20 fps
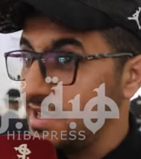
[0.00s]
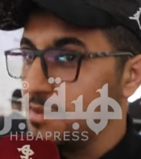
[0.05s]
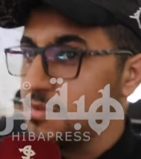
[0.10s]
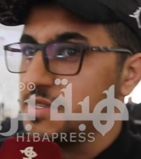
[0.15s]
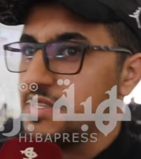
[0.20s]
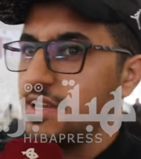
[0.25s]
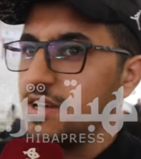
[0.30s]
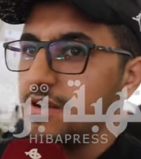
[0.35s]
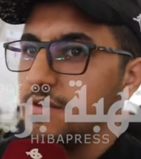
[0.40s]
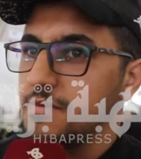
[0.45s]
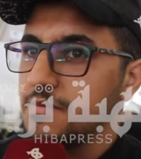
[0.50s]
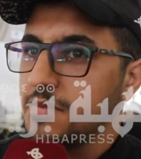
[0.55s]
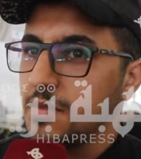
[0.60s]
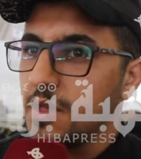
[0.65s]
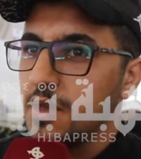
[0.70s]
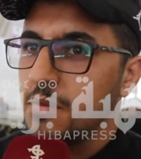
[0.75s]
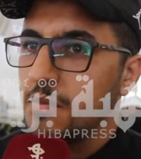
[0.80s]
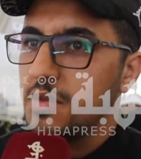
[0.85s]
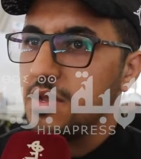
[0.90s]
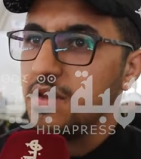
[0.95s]
اللمسه
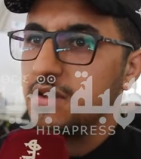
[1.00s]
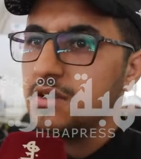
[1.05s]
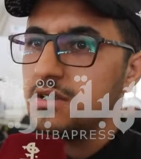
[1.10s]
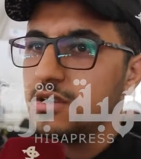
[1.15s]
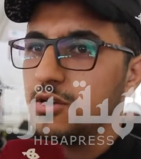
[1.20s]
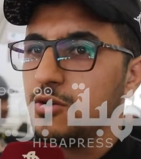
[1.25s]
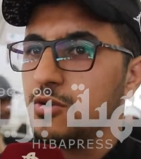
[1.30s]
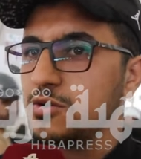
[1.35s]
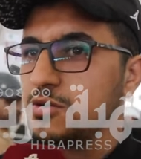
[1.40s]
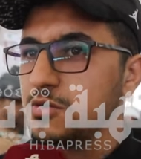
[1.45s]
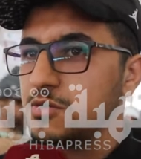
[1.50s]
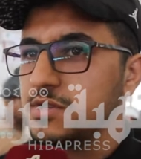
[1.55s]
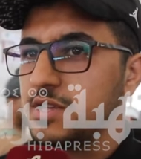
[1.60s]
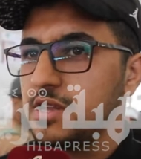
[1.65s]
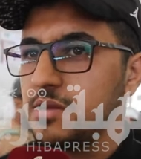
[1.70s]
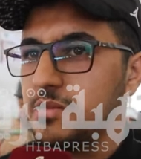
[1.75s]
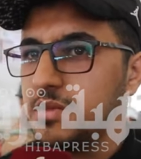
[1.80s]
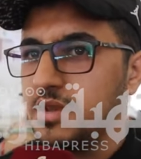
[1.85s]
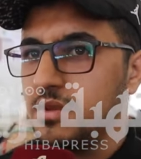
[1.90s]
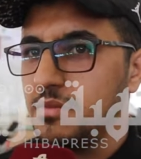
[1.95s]
من
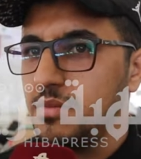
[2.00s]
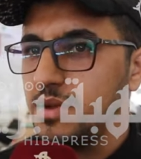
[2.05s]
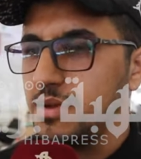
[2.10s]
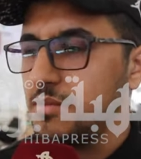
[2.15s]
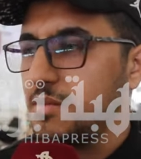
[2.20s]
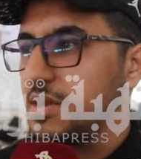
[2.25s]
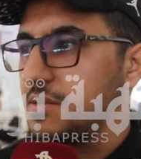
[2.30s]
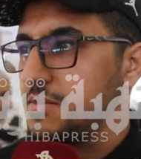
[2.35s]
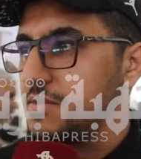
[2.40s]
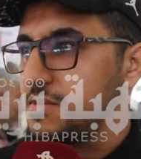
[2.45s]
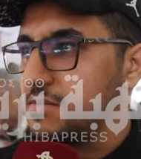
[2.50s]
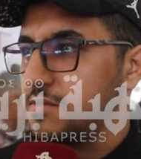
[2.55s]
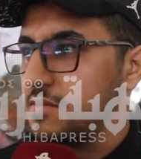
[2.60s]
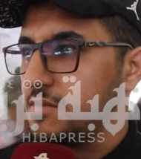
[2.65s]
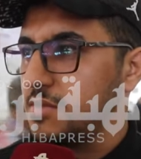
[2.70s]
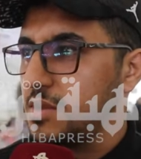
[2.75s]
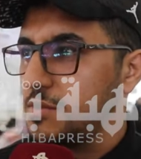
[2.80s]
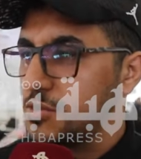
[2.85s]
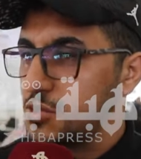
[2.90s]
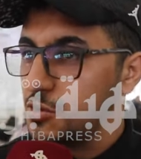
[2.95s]
خصوصا من من
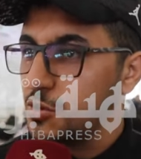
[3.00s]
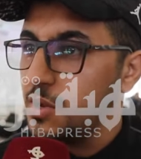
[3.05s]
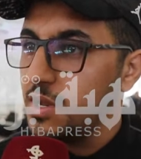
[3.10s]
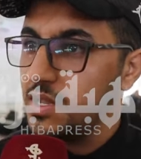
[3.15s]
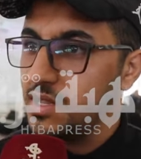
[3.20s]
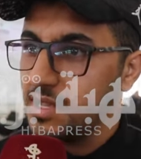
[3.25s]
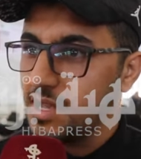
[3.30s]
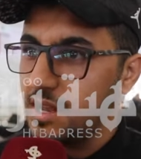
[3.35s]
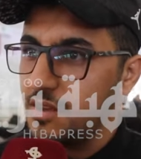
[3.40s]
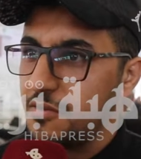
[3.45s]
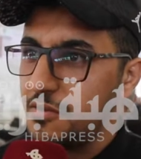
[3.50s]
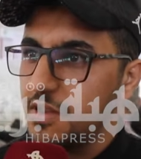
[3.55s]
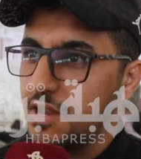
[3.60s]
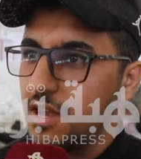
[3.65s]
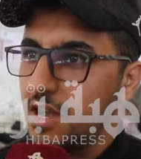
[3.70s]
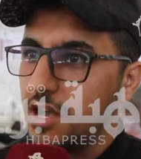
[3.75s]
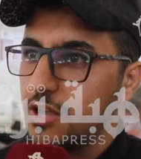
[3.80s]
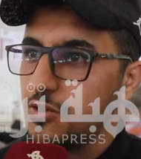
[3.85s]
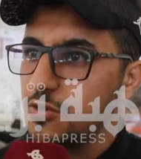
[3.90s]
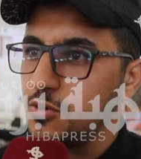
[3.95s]
من المسؤولين ديال
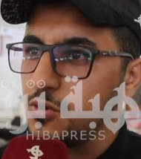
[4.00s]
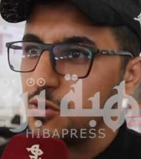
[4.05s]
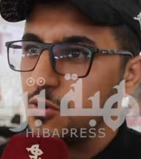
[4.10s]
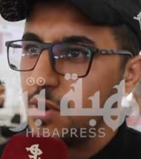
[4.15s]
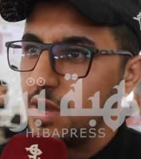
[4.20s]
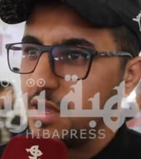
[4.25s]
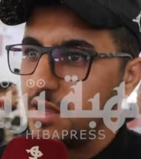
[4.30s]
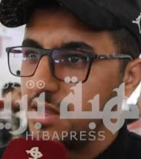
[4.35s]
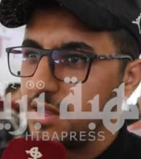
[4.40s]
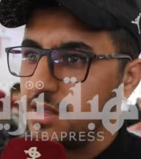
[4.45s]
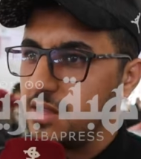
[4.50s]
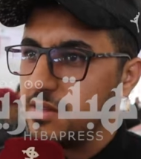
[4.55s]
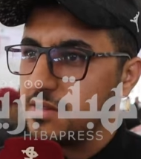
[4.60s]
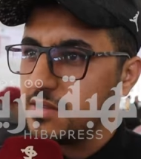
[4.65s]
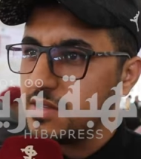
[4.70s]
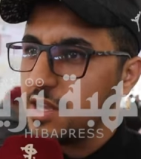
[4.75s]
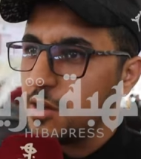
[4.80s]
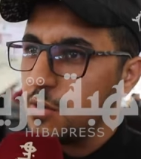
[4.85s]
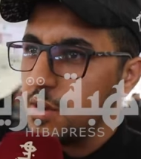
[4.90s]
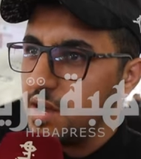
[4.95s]
الفلاحه تكون واحد
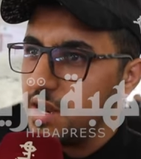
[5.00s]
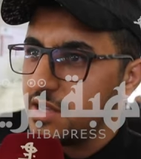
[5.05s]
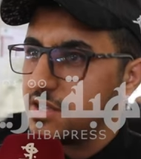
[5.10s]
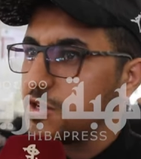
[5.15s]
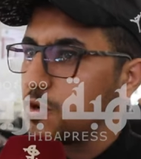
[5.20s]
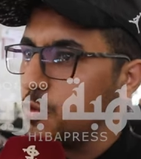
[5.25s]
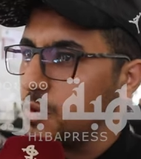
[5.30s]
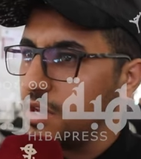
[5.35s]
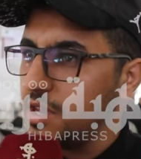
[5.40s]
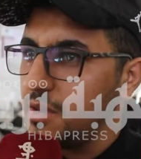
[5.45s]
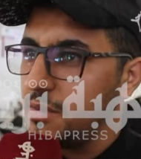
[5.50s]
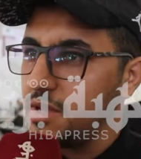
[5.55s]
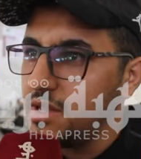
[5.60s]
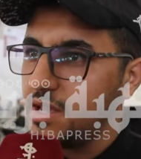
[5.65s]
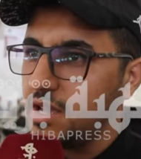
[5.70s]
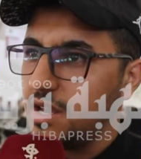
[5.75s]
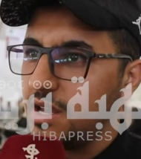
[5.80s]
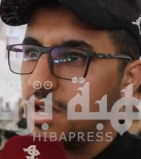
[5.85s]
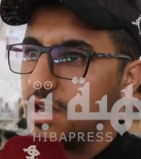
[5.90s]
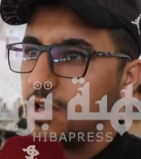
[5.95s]
الدورات تكوينيه
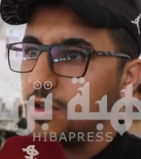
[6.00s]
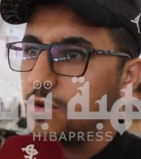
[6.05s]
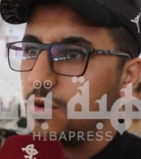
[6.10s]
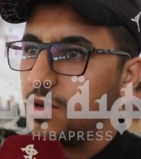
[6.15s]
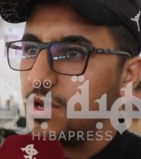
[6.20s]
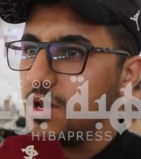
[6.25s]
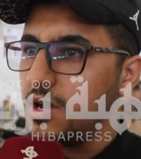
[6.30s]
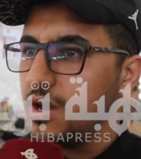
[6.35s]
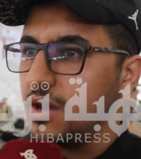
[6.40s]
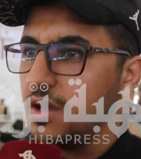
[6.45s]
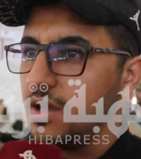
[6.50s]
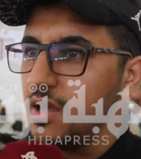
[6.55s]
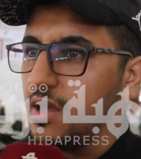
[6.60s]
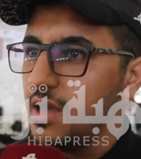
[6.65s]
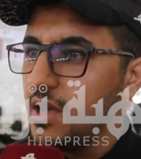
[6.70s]
مثلا ولا آه،